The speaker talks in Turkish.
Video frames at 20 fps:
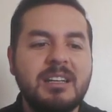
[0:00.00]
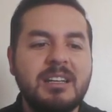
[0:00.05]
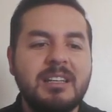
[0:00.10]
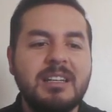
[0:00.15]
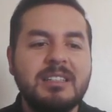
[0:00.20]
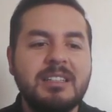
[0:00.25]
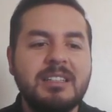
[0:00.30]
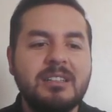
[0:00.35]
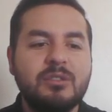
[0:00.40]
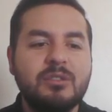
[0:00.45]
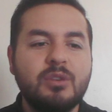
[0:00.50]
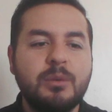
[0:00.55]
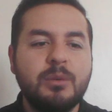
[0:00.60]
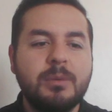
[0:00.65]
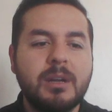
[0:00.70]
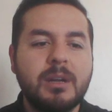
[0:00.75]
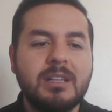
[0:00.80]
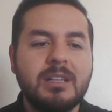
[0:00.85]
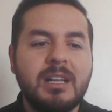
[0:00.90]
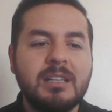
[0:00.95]
lateri
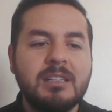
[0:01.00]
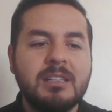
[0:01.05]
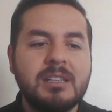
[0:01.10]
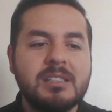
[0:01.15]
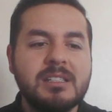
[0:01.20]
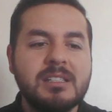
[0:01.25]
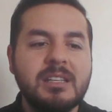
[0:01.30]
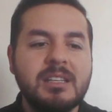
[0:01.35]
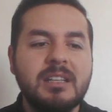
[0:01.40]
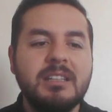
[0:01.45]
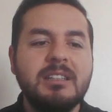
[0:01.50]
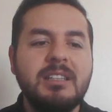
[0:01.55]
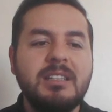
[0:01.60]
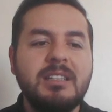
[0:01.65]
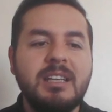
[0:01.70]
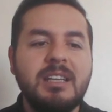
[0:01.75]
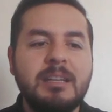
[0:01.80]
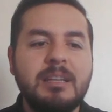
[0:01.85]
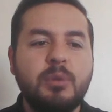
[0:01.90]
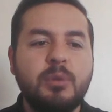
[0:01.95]
topraklar deriz.
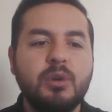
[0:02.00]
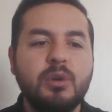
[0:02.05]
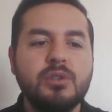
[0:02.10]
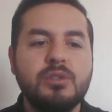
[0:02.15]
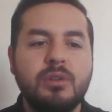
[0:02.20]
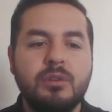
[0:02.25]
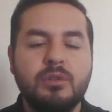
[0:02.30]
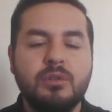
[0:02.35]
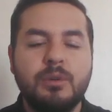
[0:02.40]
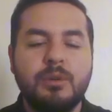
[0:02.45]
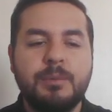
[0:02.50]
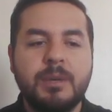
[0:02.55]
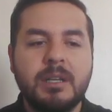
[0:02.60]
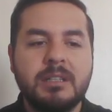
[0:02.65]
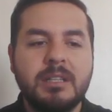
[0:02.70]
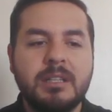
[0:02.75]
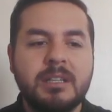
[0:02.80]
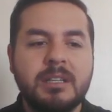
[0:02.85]
Diğeri de podzol toprak.